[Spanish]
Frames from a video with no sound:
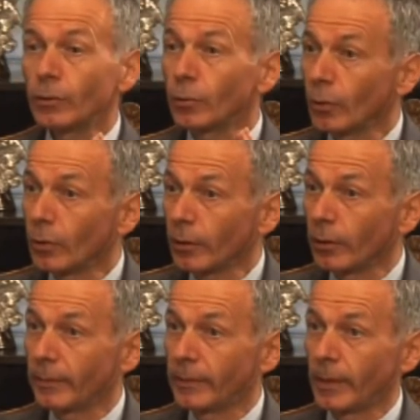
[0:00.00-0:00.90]
todos
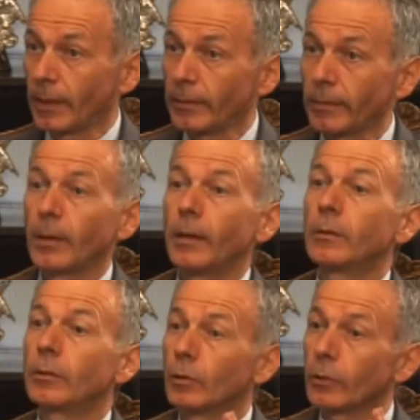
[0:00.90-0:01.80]
los días,
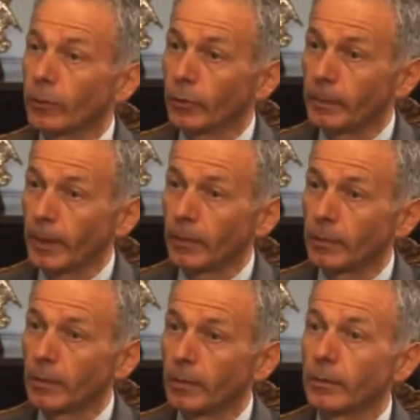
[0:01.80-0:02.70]
todos los
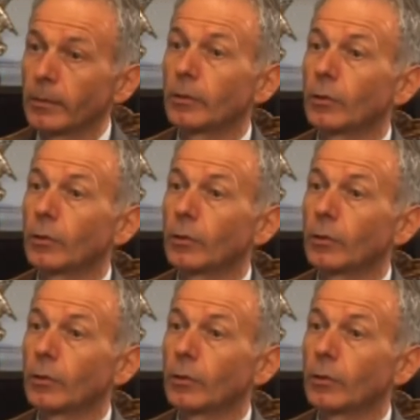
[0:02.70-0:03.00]
periódicos,